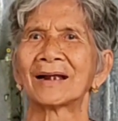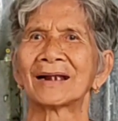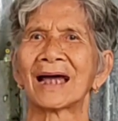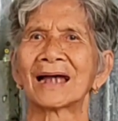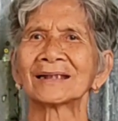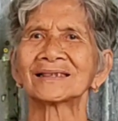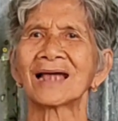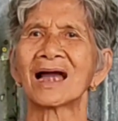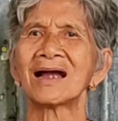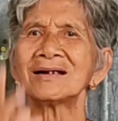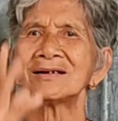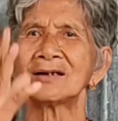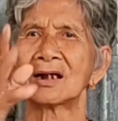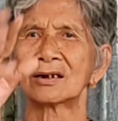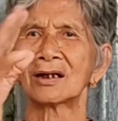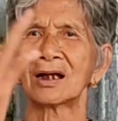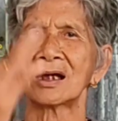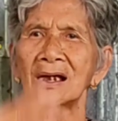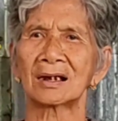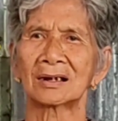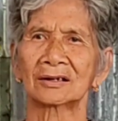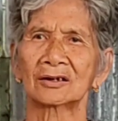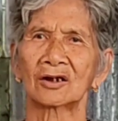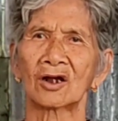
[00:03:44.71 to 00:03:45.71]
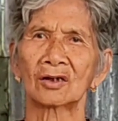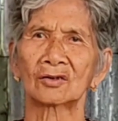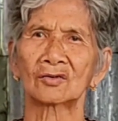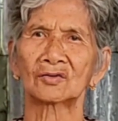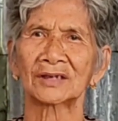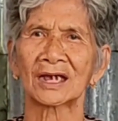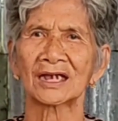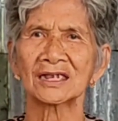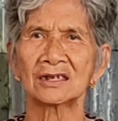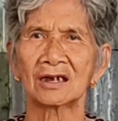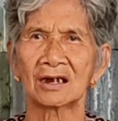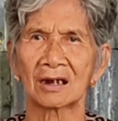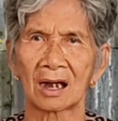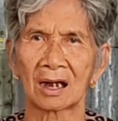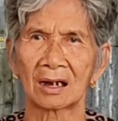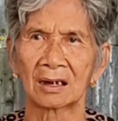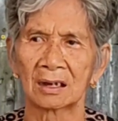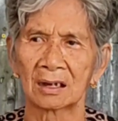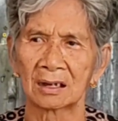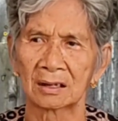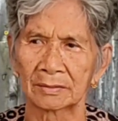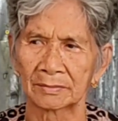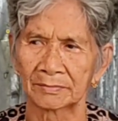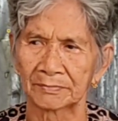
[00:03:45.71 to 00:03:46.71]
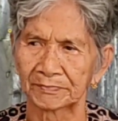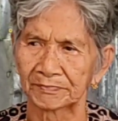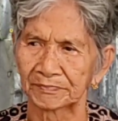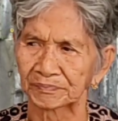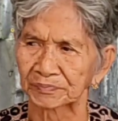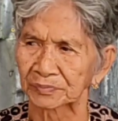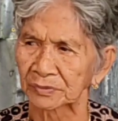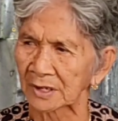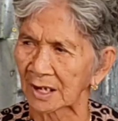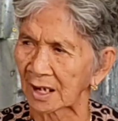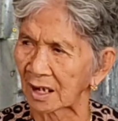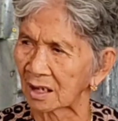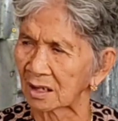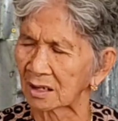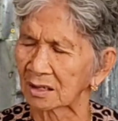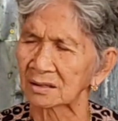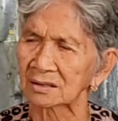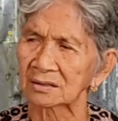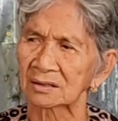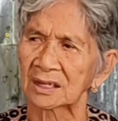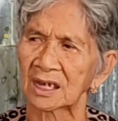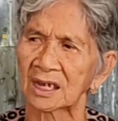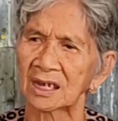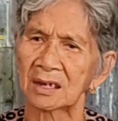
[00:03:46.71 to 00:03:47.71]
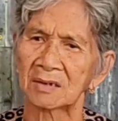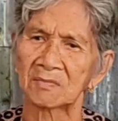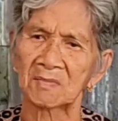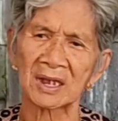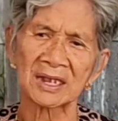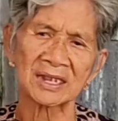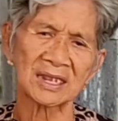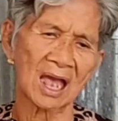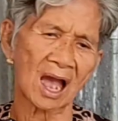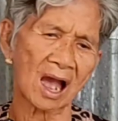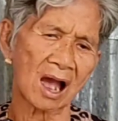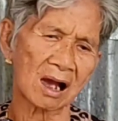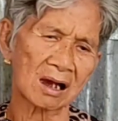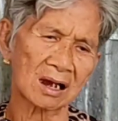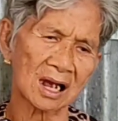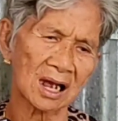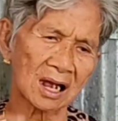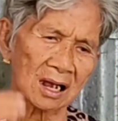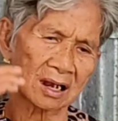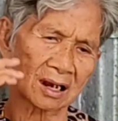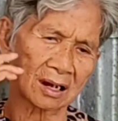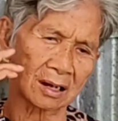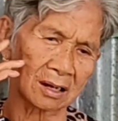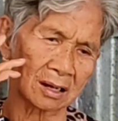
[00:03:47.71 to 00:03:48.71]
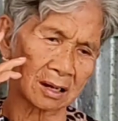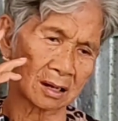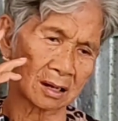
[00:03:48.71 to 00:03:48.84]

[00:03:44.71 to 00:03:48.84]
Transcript: à, đã tới rồi đó con cũng thấy chưa dạ. thì bây giờ á